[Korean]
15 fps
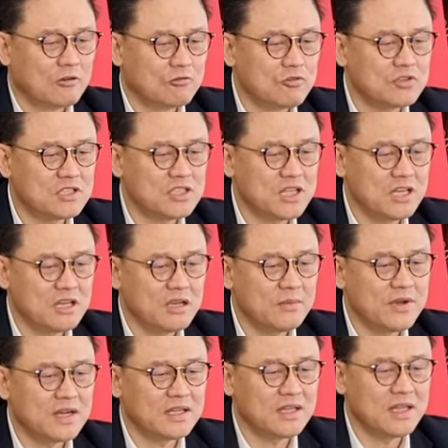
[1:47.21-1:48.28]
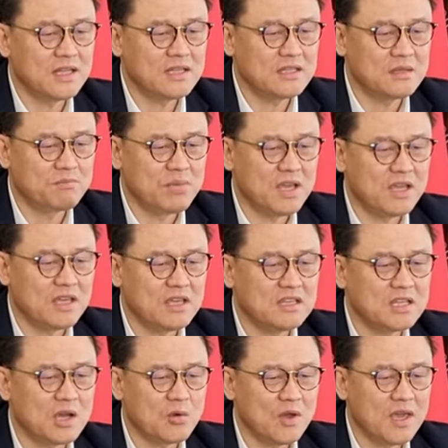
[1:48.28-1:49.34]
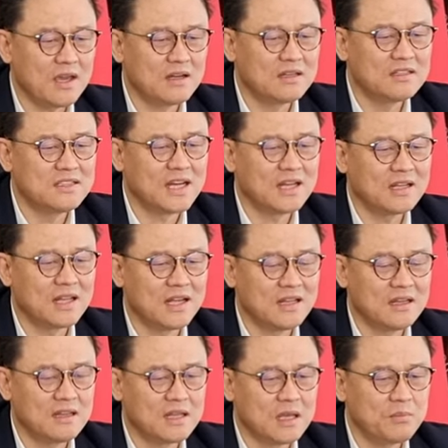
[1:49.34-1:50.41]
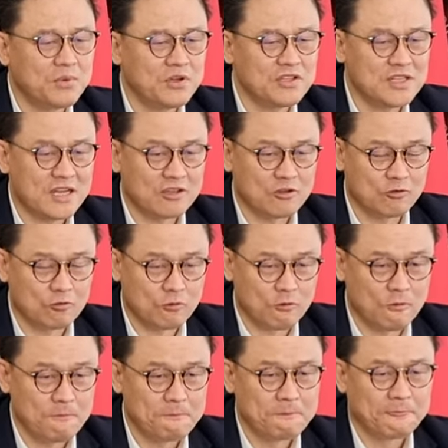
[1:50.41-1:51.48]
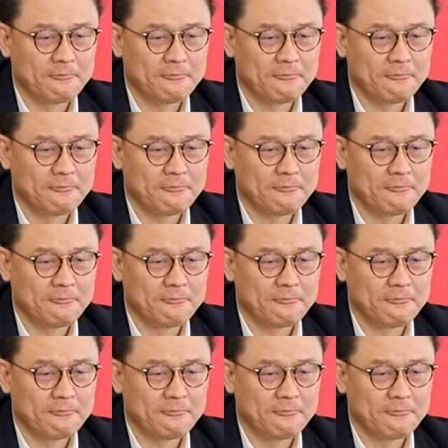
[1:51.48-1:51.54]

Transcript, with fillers: 국제협약된 집행이사회 의장단 대표 자격으로